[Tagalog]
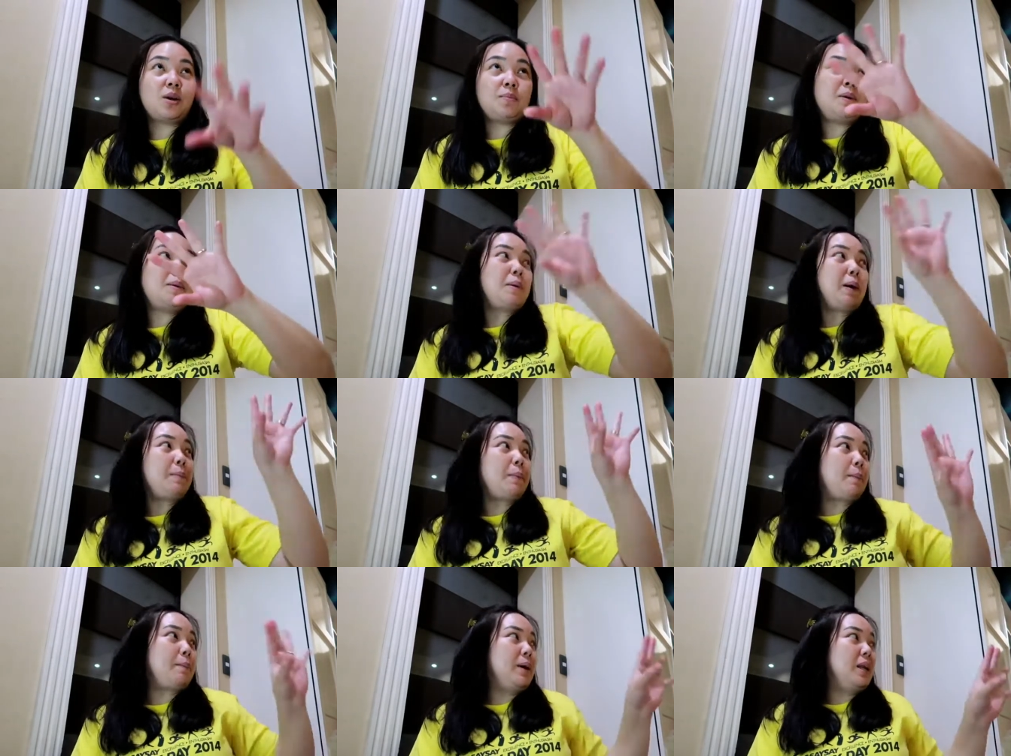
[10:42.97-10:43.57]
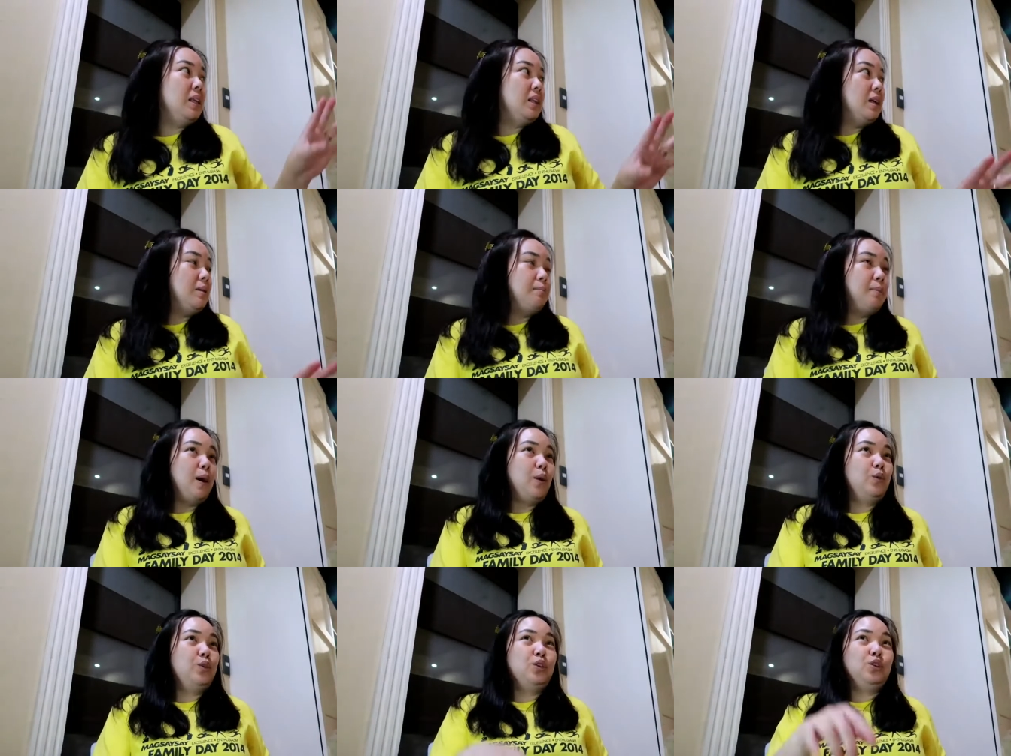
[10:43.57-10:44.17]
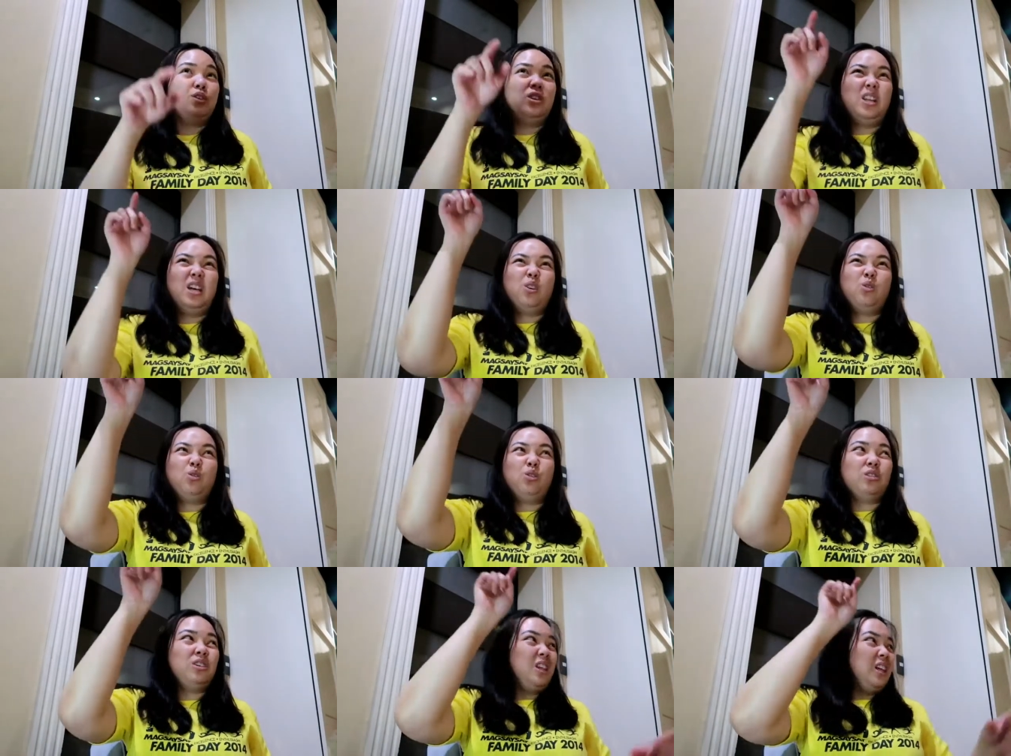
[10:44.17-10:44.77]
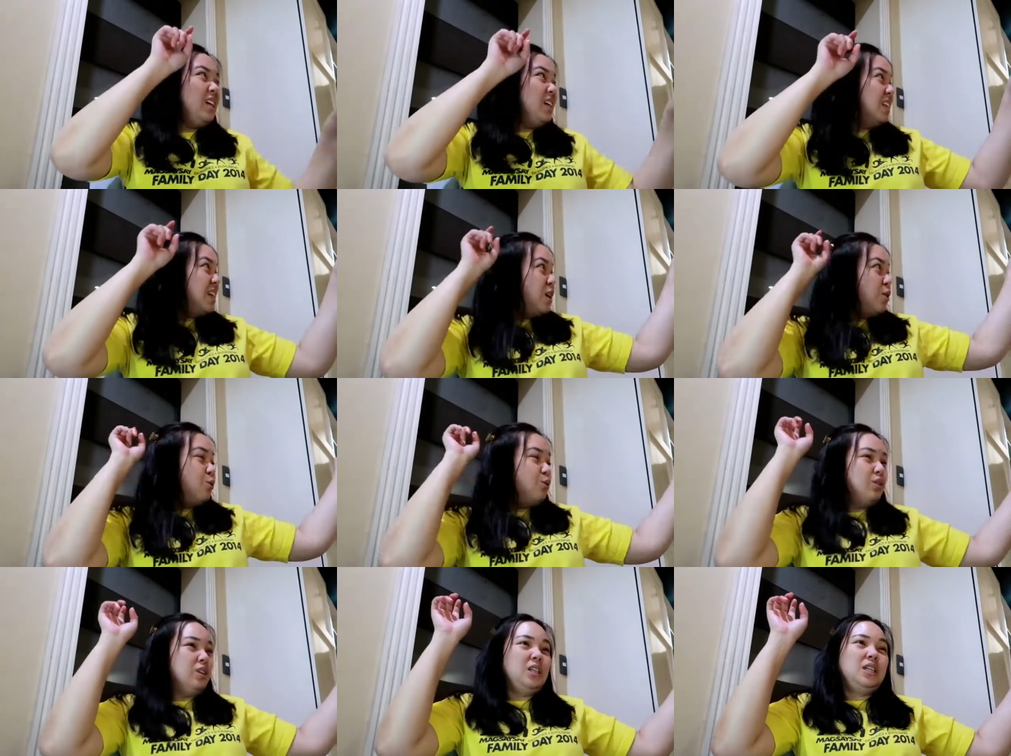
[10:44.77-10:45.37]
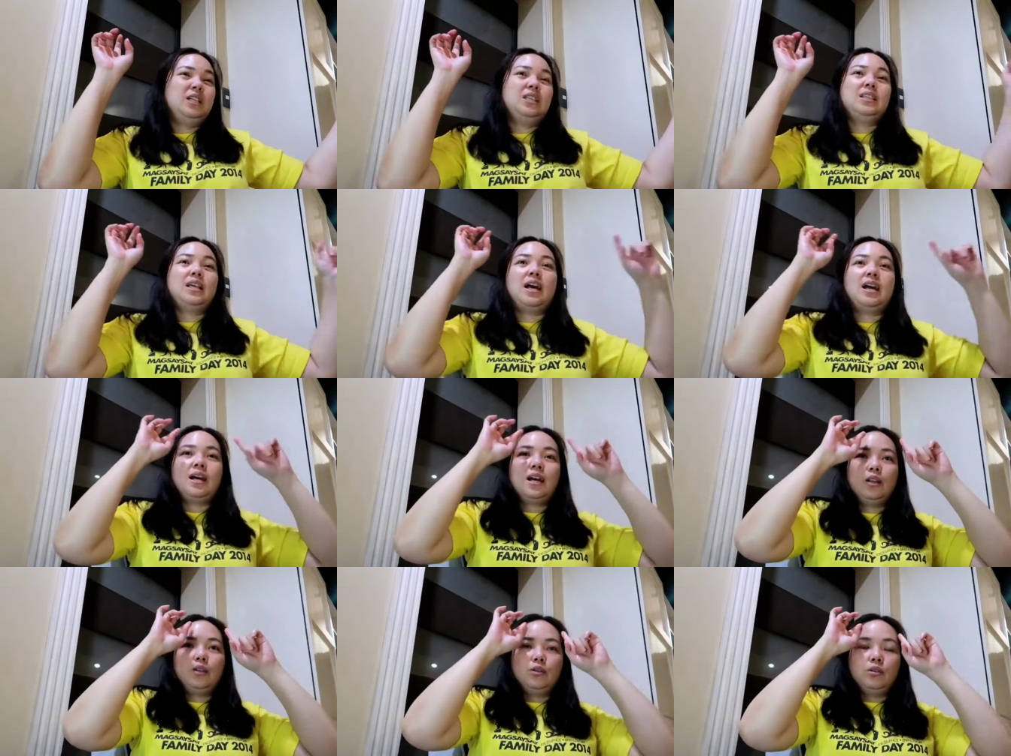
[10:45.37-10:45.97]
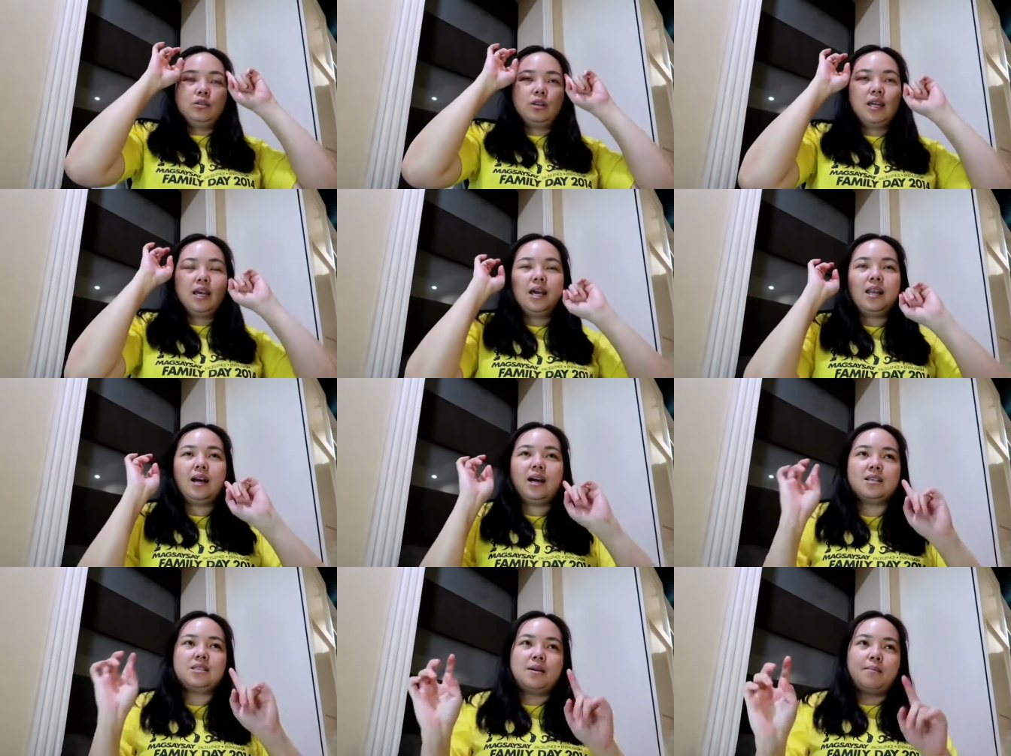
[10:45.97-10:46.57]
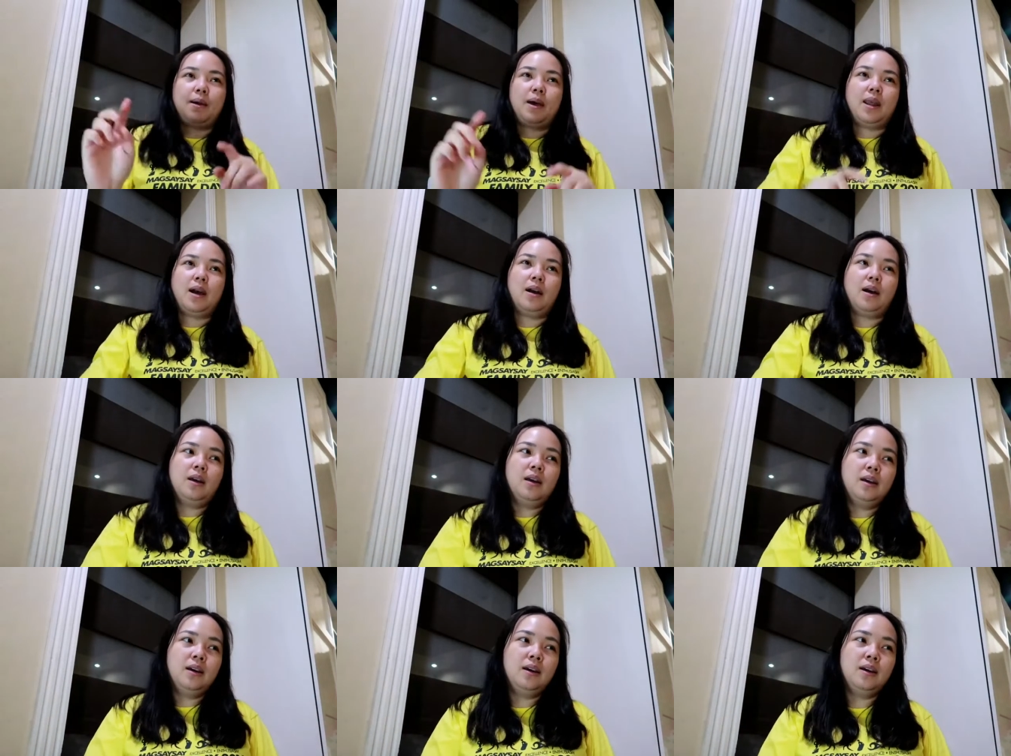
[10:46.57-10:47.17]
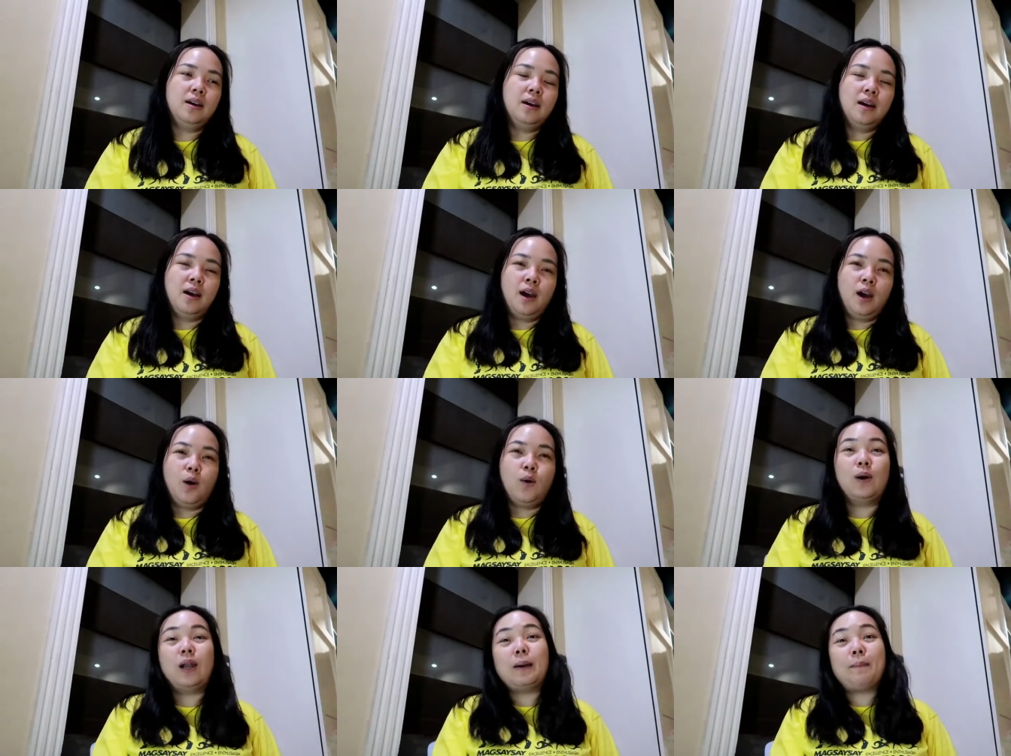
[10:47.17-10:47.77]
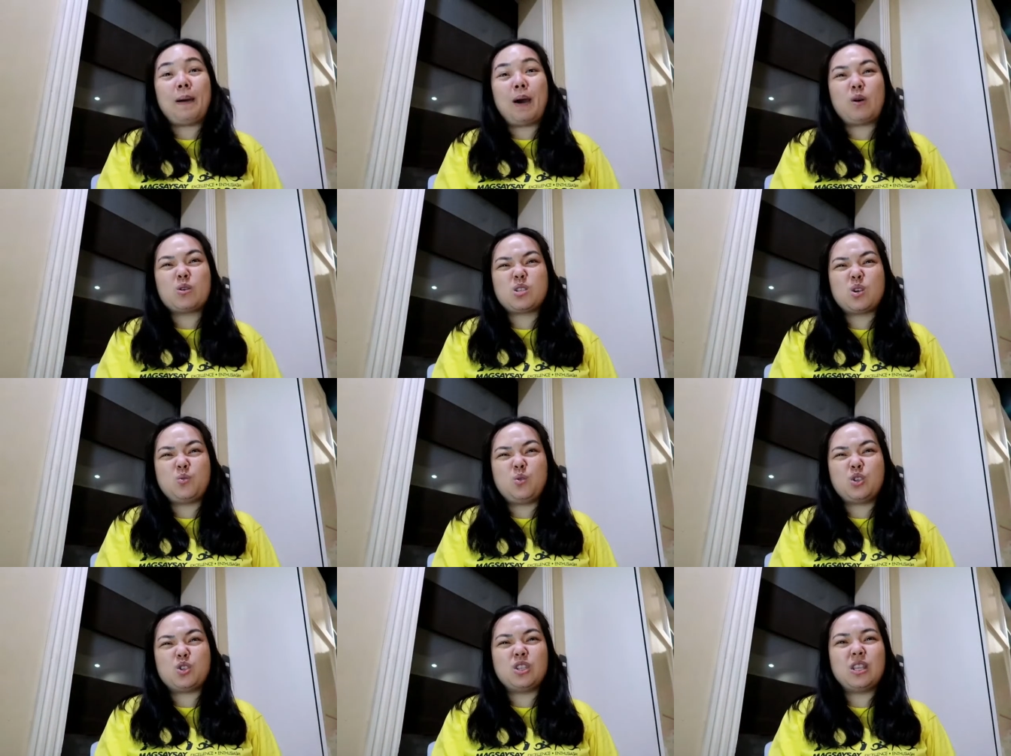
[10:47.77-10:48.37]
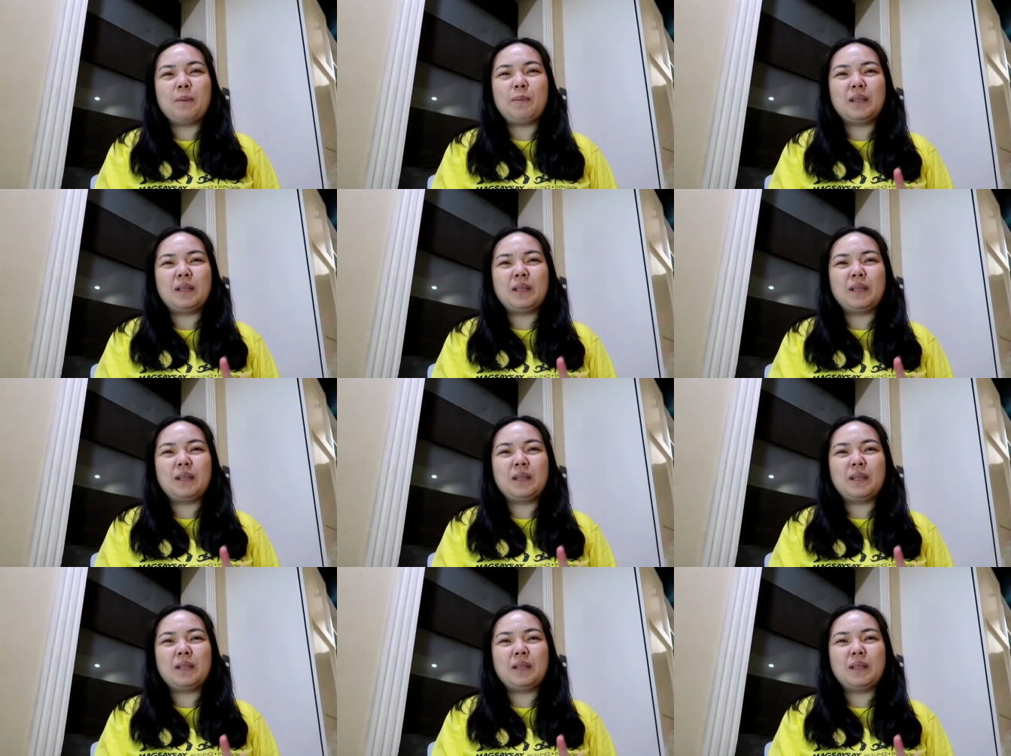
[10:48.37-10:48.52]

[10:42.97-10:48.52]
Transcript: Tsaka may mga papalitan pa ako dito, like cortina, cortina, ganun. Kaya lang kasi parang wala pa ako sa wisyo.